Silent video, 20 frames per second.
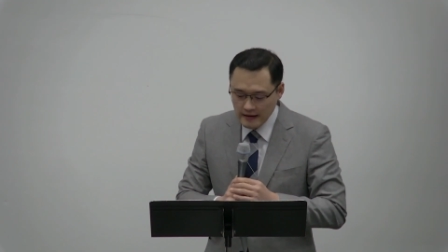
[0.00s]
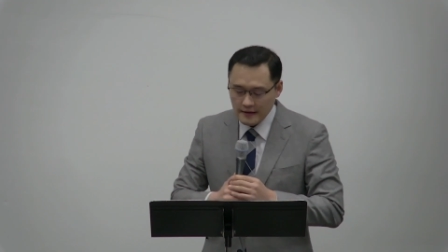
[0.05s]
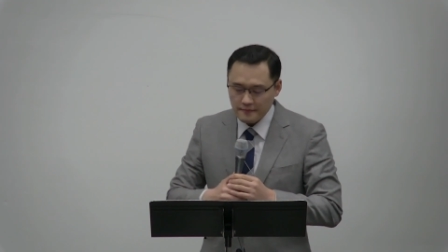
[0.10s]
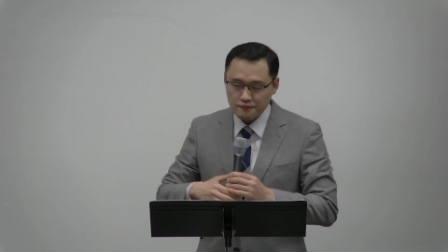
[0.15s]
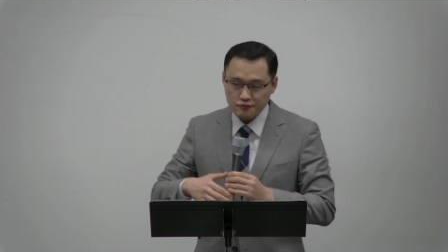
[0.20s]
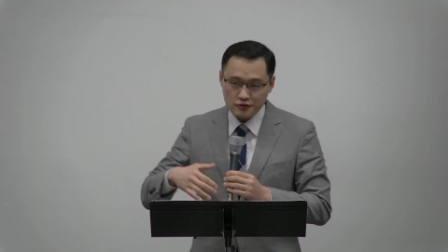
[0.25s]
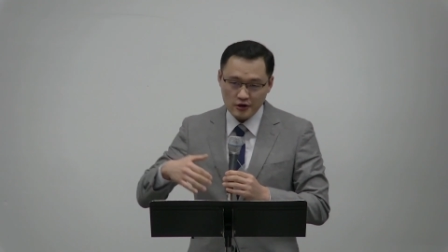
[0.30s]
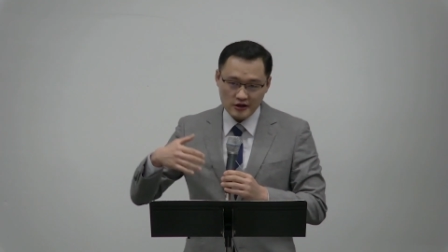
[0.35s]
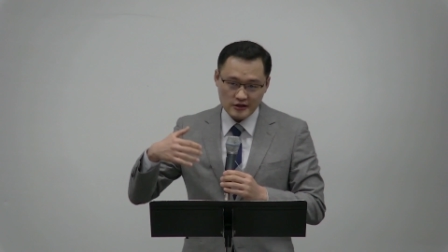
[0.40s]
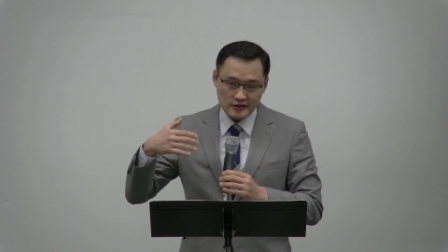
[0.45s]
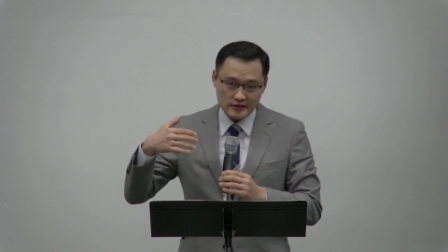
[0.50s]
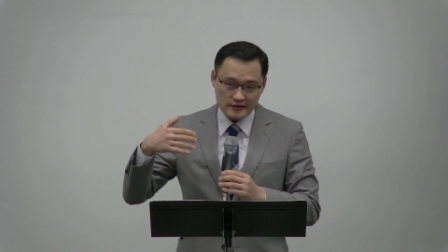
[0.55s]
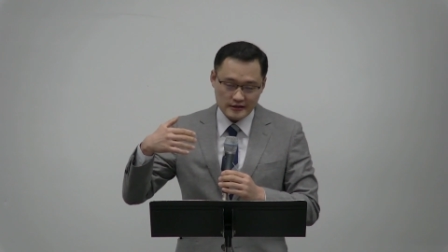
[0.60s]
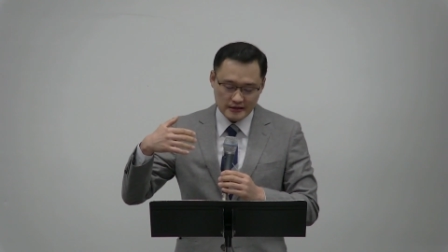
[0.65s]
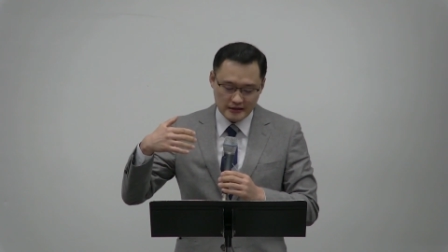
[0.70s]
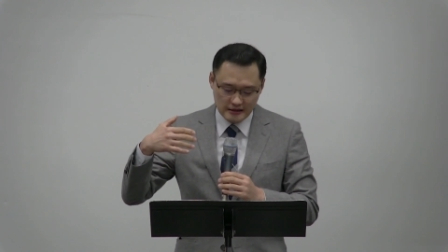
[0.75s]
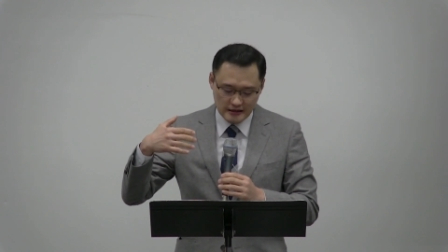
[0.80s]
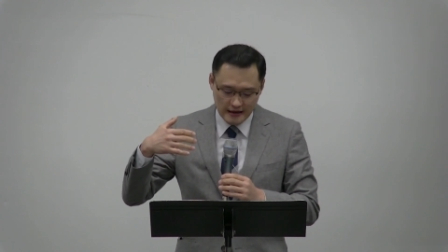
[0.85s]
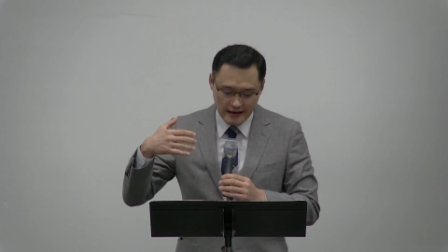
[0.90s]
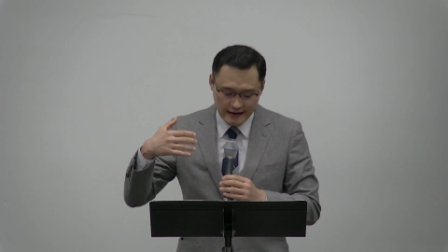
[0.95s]
뿌려지는
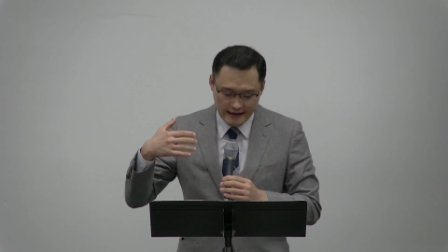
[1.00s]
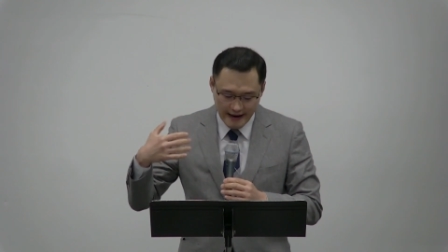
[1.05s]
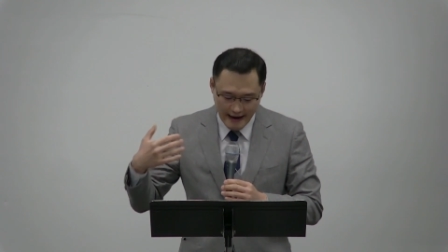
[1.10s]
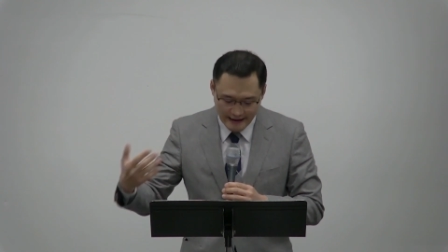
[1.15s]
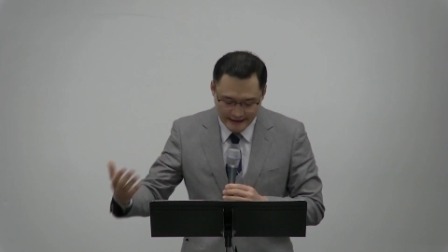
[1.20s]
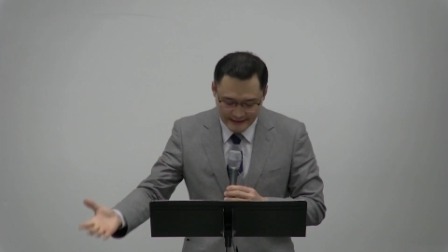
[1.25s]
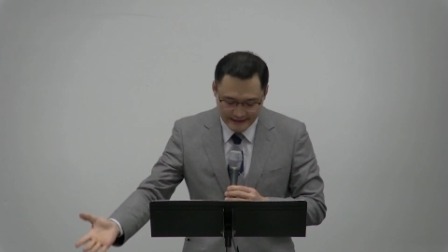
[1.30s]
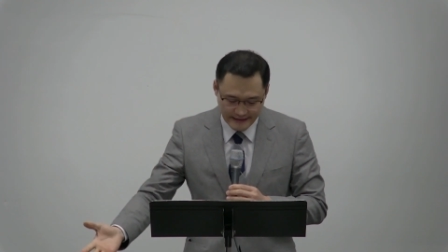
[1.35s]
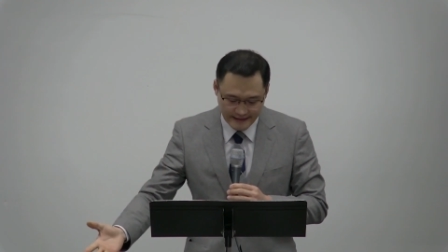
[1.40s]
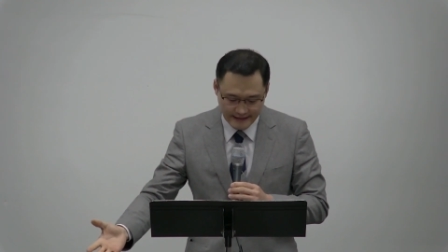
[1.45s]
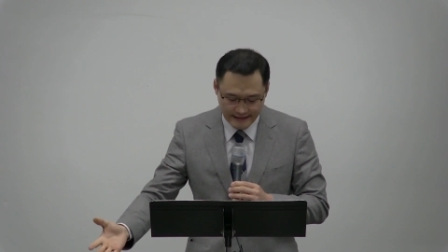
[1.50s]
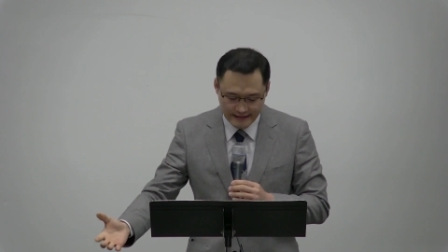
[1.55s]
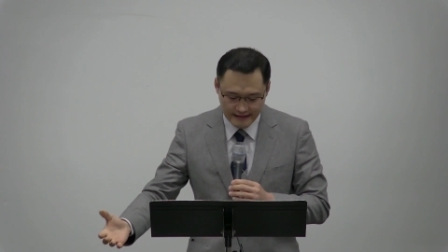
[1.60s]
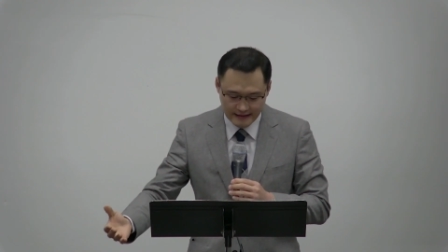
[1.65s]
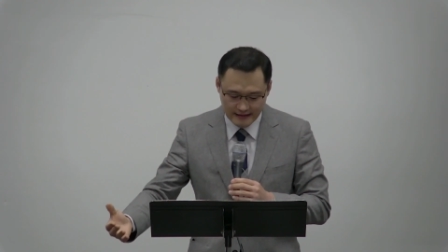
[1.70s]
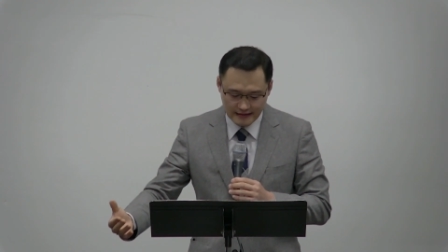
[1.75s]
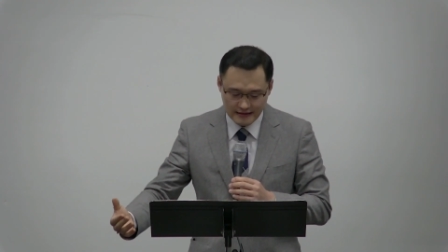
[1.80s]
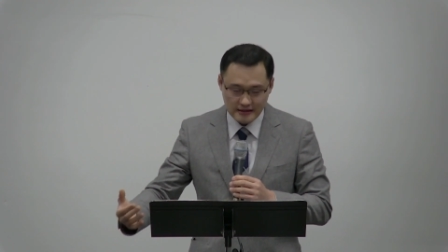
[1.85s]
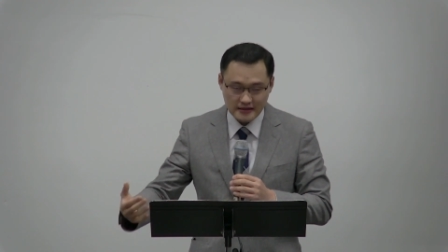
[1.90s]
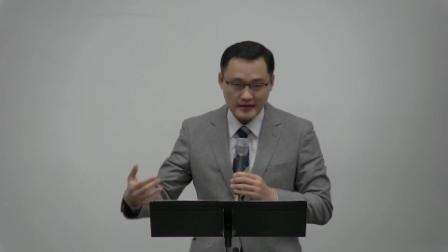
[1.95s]
씨의 양이나
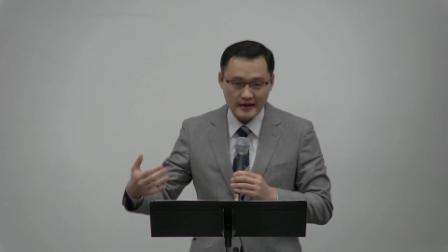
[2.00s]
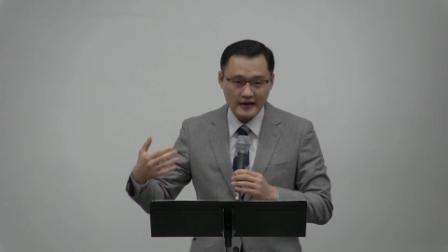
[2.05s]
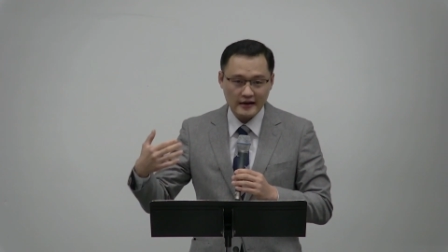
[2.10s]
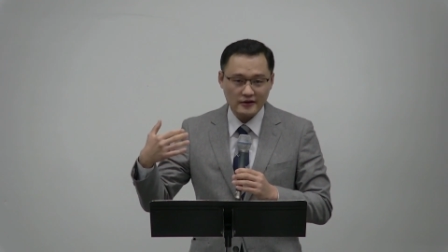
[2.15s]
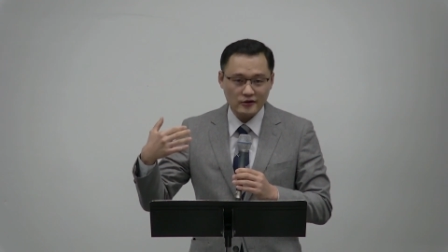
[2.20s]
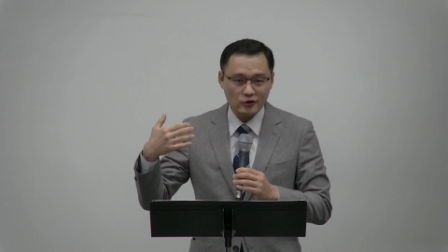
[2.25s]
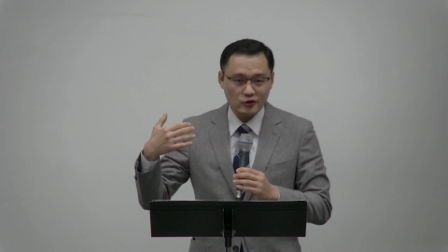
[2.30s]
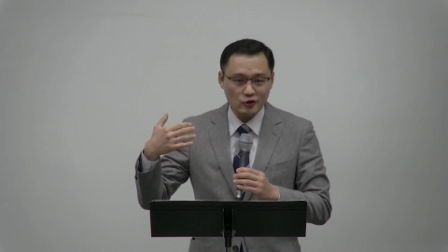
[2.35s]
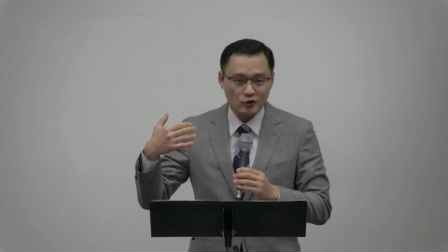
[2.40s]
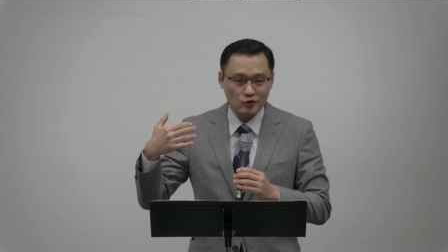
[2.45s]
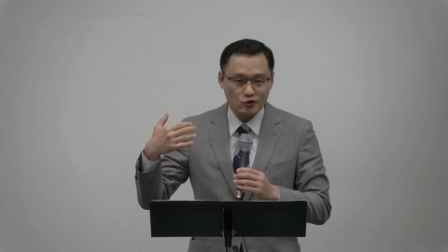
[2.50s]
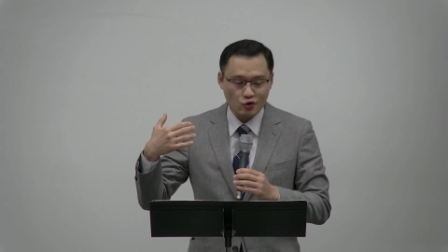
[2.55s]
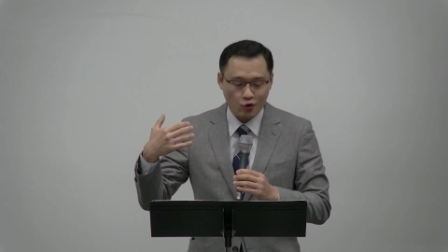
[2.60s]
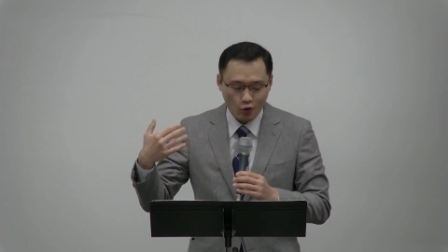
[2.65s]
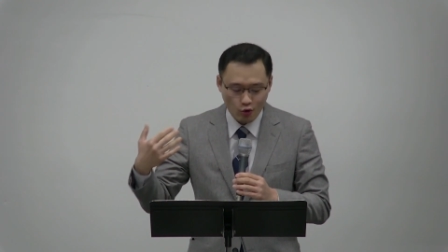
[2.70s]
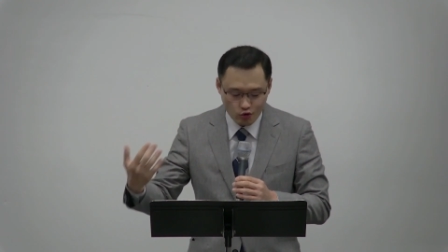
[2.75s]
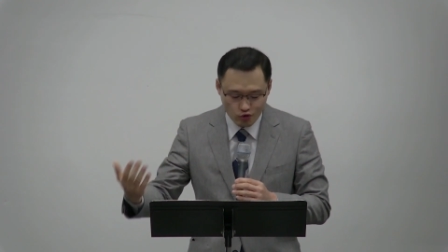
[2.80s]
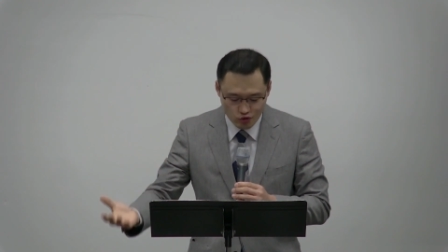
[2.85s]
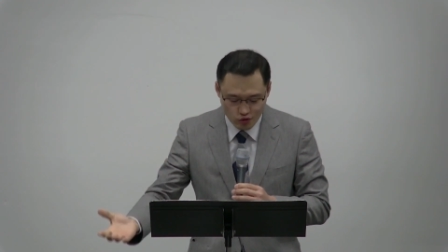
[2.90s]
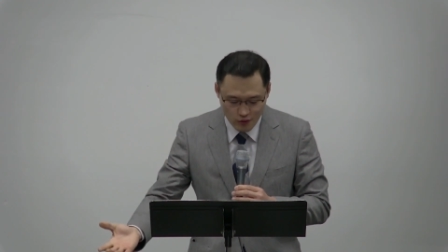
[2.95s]
씨의 그 어떤
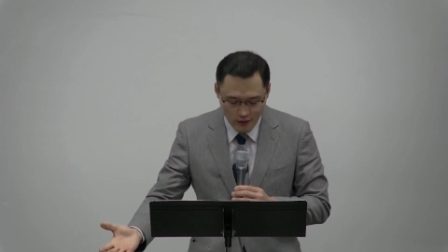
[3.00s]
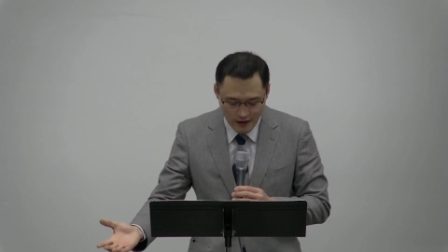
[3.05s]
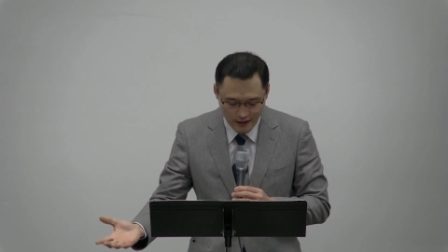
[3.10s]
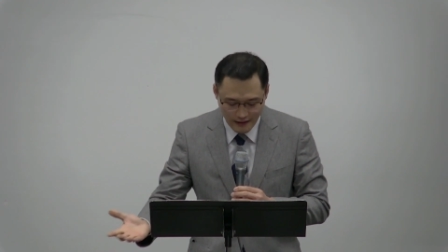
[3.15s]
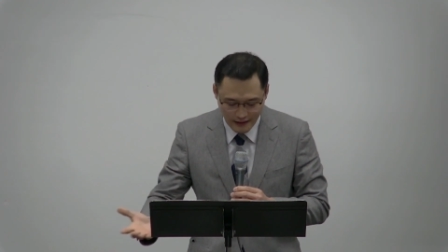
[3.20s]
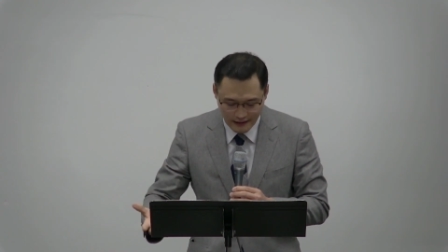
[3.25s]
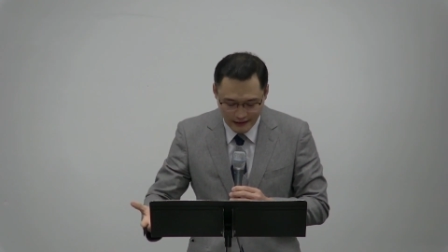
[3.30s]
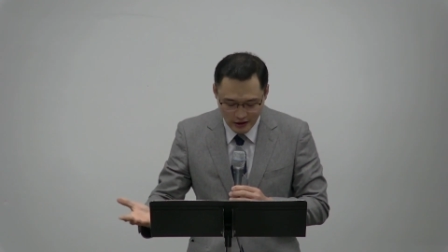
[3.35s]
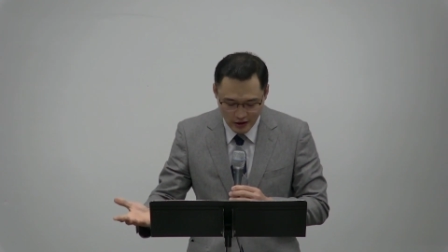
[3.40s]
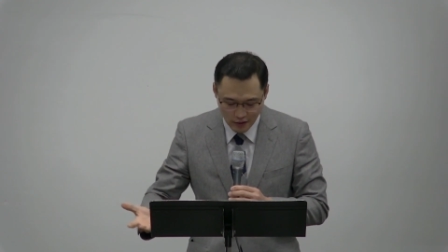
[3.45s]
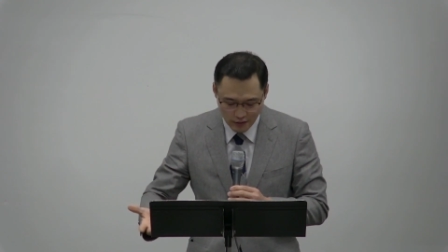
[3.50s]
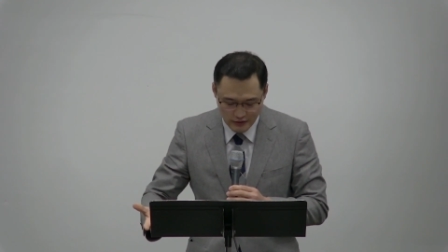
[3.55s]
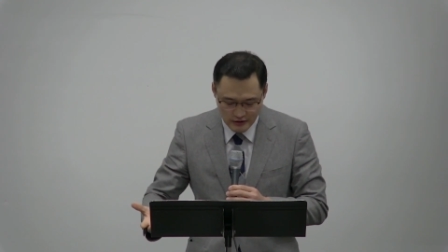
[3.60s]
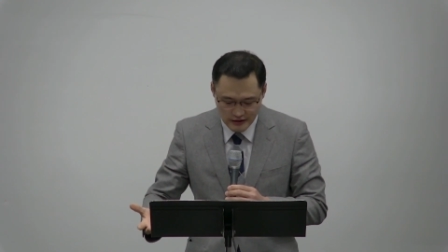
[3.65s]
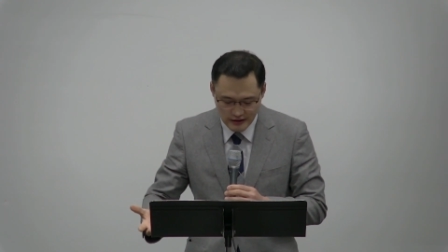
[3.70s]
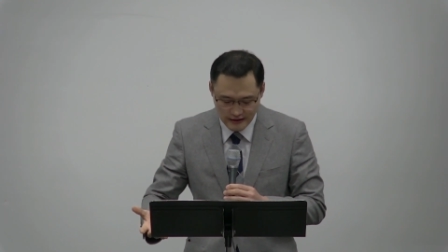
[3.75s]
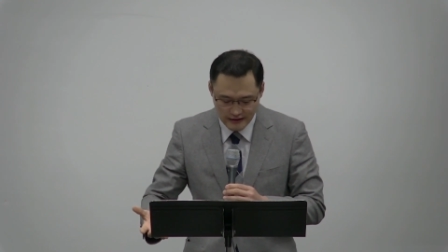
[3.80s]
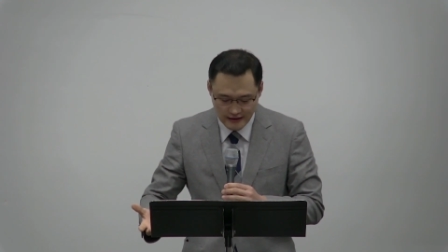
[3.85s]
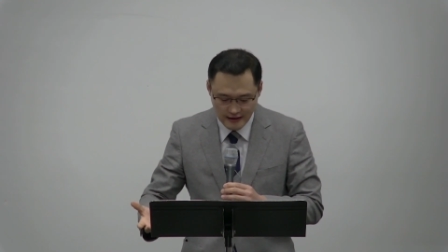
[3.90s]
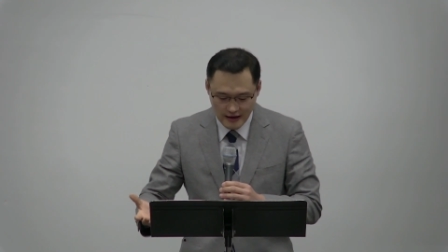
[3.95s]
종류와
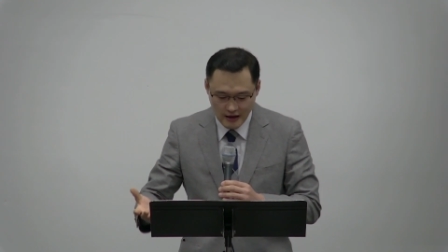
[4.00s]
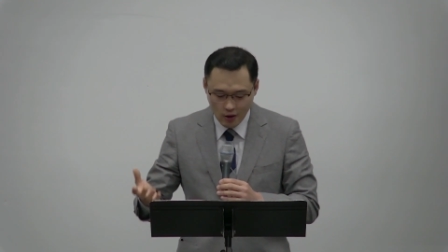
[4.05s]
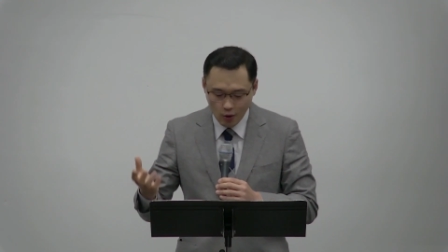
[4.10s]
관계없이